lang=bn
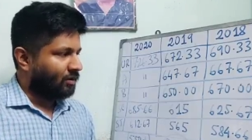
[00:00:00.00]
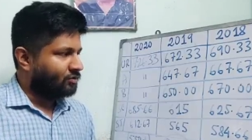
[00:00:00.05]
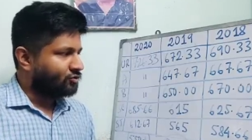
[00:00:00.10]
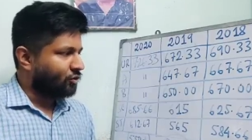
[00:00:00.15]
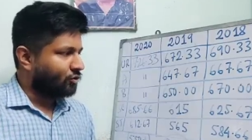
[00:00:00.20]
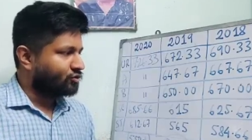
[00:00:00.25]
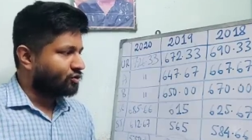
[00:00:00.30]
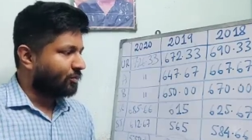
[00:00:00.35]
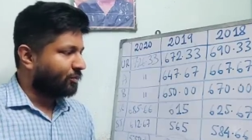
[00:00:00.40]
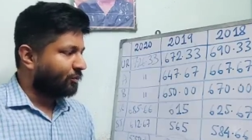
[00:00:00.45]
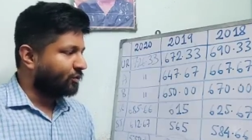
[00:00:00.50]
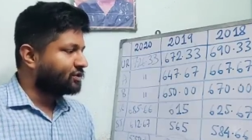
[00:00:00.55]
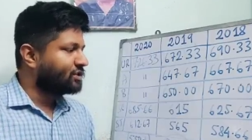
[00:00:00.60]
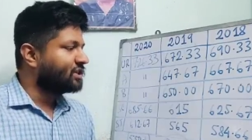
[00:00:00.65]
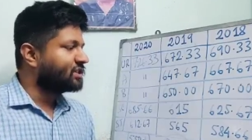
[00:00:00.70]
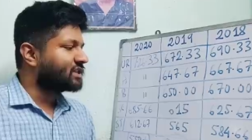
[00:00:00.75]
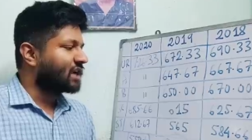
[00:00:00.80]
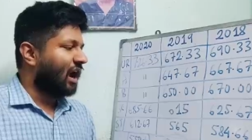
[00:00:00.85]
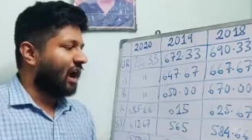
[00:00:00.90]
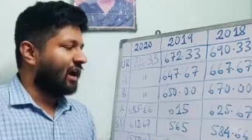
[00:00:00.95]
ছশো
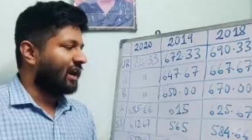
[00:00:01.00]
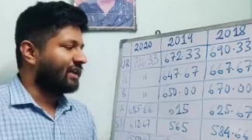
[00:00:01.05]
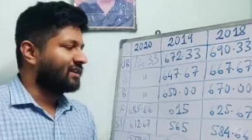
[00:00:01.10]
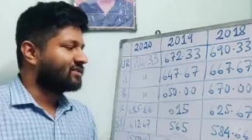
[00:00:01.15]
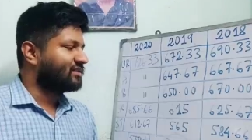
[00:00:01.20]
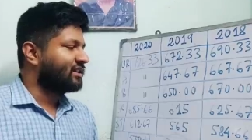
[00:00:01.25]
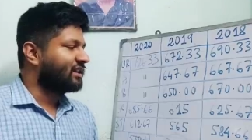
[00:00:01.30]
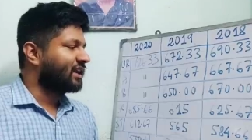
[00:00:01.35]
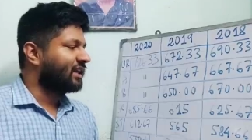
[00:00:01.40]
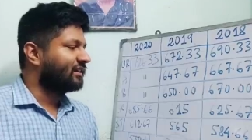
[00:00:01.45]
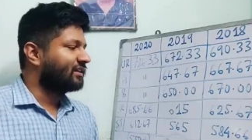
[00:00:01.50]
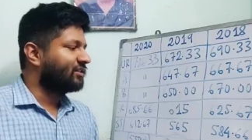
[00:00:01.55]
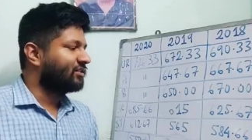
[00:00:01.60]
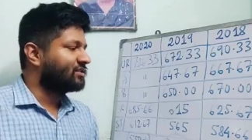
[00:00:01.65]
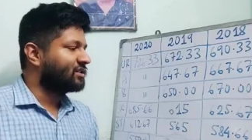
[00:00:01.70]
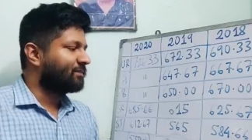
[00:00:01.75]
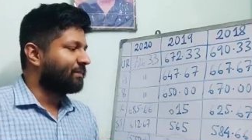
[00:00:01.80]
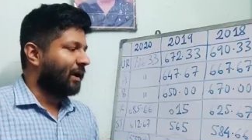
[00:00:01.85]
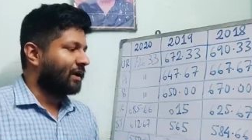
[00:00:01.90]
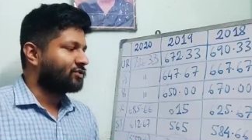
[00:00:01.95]
পঁচিশ আর এসটির ক্ষেত্রে
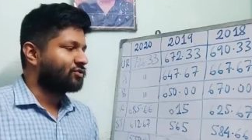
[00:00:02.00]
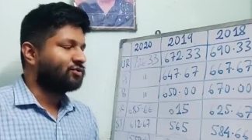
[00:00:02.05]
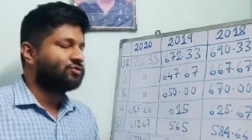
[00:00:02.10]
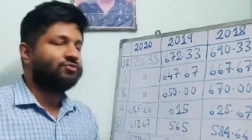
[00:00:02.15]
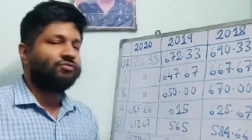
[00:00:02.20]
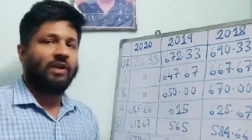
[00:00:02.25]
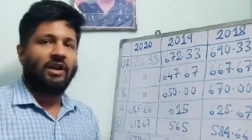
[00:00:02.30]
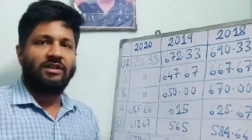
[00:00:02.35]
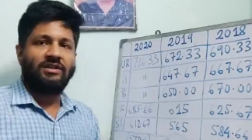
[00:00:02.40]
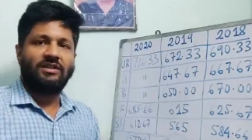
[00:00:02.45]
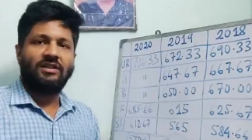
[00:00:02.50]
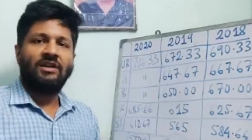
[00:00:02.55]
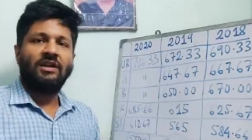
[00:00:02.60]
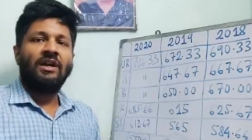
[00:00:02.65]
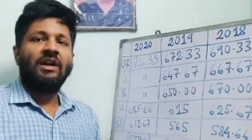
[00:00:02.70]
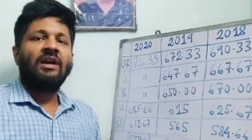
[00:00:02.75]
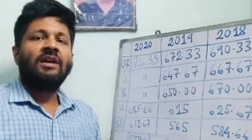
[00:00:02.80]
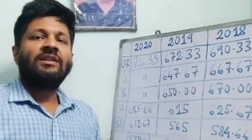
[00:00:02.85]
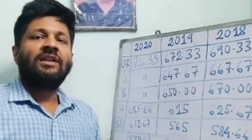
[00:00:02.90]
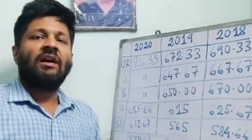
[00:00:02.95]
হচ্ছে পাঁচশো চুরাশি
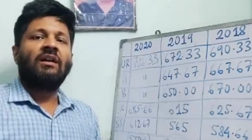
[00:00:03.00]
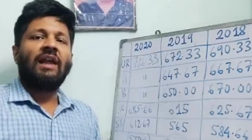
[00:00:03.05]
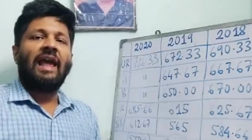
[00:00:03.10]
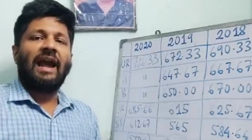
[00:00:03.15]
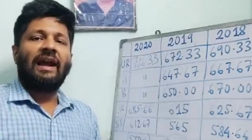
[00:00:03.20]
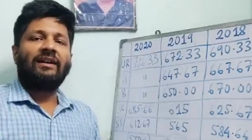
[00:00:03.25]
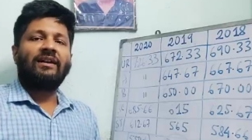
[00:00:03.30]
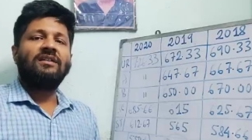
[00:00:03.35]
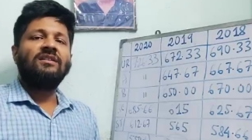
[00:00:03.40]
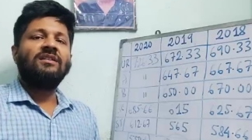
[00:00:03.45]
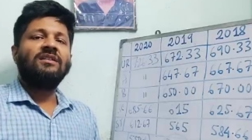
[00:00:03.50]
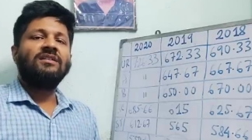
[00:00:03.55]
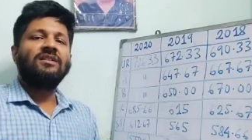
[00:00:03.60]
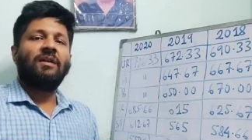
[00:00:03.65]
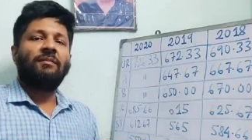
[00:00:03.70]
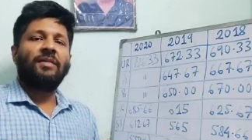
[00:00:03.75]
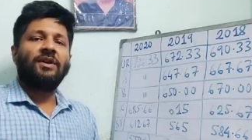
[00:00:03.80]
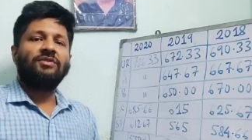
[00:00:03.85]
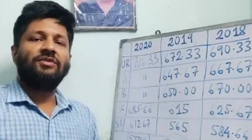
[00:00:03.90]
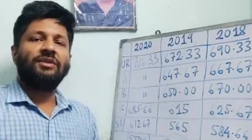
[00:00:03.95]
তাহলে একটা জিনিস
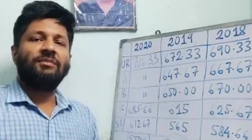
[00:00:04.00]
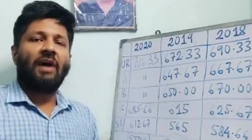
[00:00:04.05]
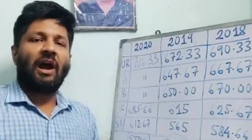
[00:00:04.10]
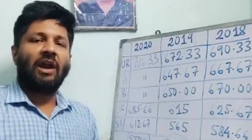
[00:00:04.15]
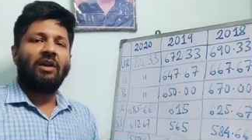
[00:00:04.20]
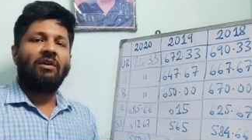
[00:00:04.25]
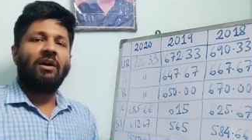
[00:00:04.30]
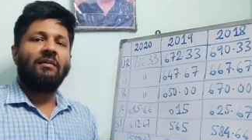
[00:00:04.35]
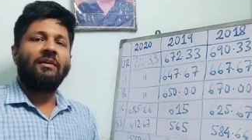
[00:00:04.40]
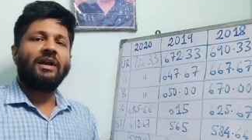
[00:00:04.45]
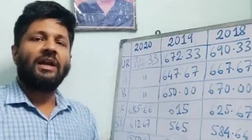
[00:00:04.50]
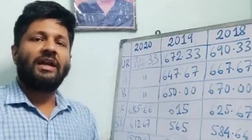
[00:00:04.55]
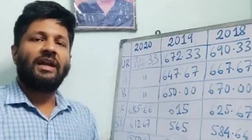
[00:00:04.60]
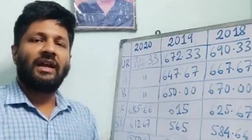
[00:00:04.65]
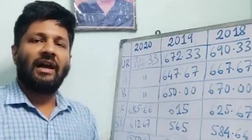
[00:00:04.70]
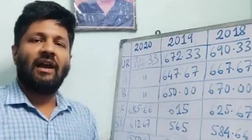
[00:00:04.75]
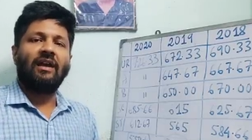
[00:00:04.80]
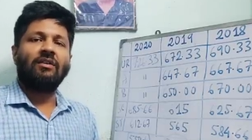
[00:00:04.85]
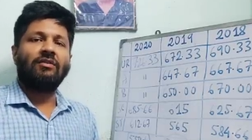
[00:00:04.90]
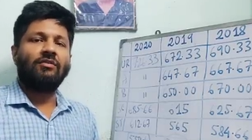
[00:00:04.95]
আমরা যদি ভালোভাবে
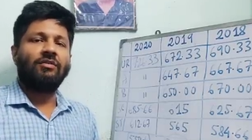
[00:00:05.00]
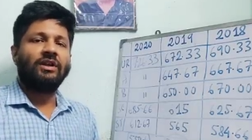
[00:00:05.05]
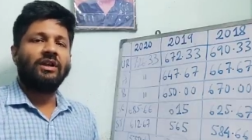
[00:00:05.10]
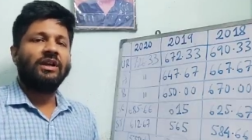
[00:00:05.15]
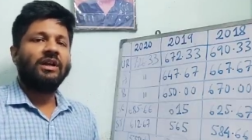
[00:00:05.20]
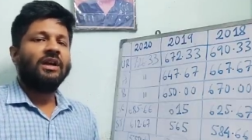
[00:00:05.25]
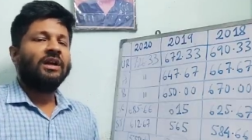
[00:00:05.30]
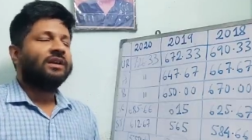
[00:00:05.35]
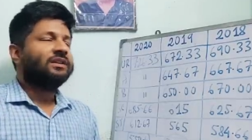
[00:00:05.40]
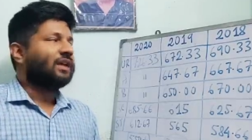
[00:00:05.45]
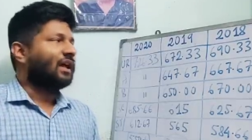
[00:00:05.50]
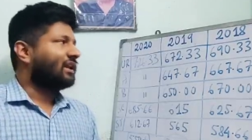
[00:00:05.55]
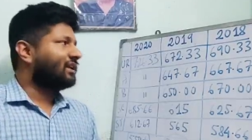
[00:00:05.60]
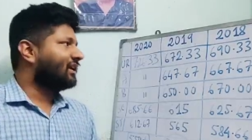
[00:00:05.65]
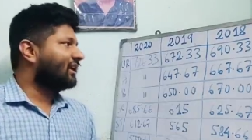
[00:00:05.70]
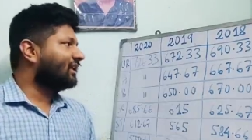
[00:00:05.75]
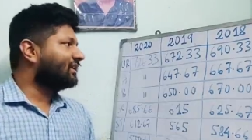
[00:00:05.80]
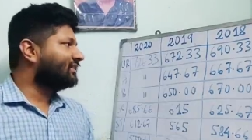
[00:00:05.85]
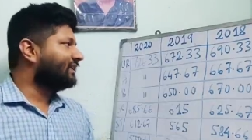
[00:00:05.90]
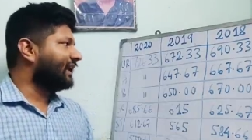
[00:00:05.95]
খেয়াল করি তাহলে
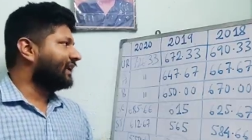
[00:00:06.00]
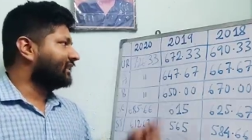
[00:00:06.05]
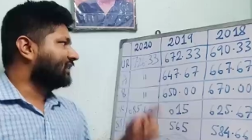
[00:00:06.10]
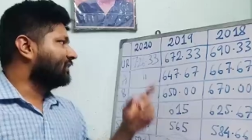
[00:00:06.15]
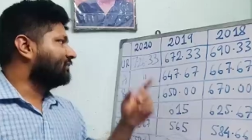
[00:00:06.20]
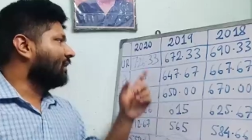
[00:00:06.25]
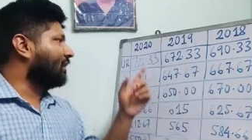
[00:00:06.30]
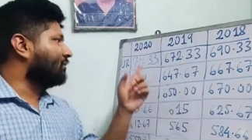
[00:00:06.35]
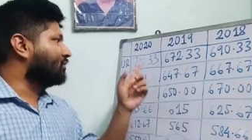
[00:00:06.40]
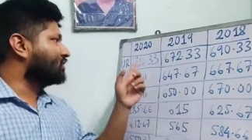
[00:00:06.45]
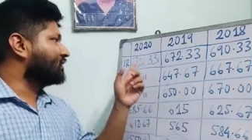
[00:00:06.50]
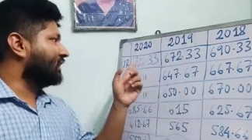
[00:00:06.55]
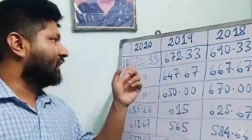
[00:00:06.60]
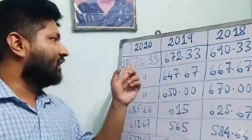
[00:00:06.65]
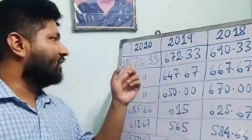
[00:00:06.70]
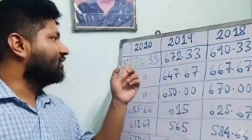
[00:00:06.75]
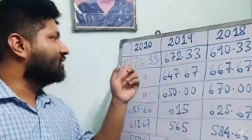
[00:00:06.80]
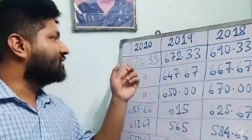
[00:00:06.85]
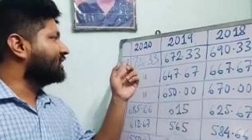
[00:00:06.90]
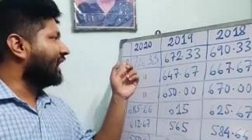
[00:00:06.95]
যেটা দেখতে পাবো
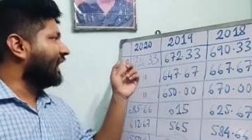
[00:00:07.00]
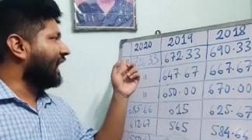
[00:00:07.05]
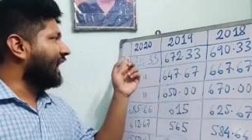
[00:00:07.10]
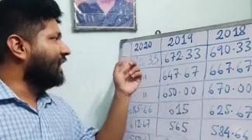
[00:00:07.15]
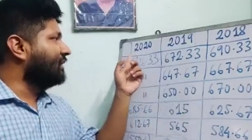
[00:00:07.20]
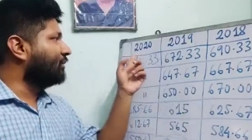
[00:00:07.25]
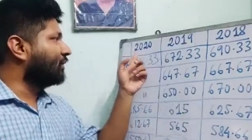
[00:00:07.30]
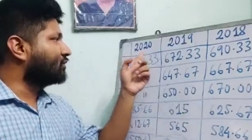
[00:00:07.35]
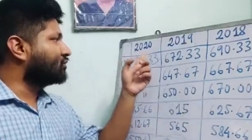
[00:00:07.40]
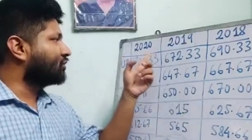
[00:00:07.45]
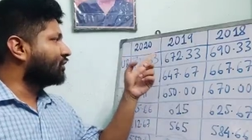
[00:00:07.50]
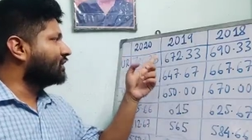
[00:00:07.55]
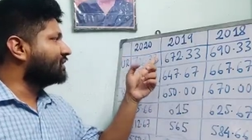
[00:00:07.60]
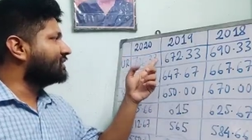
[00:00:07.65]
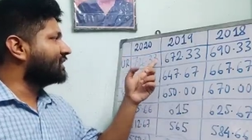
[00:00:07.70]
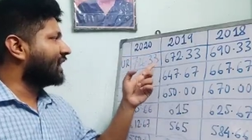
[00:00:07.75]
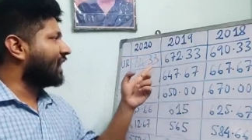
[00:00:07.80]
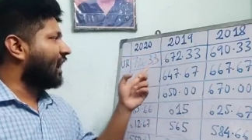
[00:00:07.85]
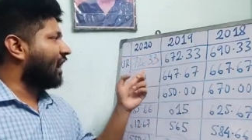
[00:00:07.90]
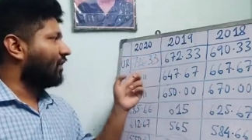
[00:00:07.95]
সেটা হচ্ছে এই বছরের
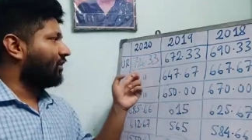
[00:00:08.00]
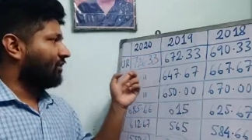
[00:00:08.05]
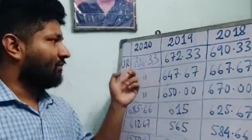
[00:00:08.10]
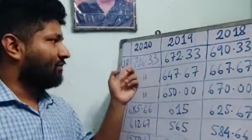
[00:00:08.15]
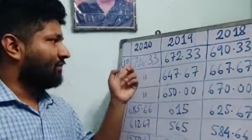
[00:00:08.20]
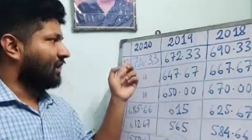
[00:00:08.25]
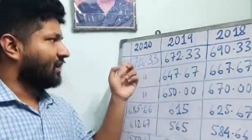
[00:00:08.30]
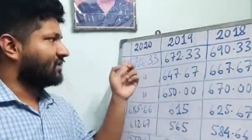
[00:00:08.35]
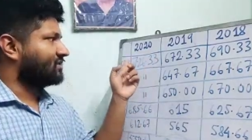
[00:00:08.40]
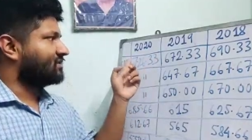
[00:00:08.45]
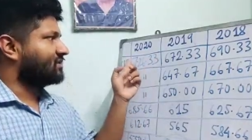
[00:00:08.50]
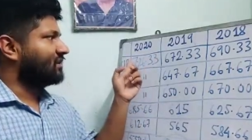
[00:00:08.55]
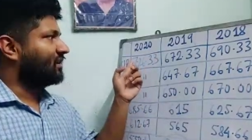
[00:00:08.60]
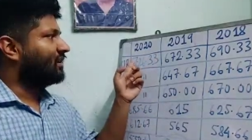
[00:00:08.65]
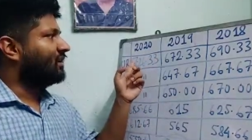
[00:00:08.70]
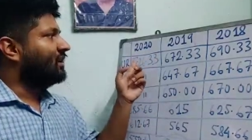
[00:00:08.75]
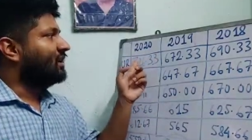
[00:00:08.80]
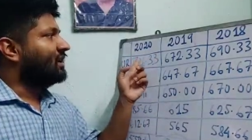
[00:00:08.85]
যে কাট অফ মার্কসটা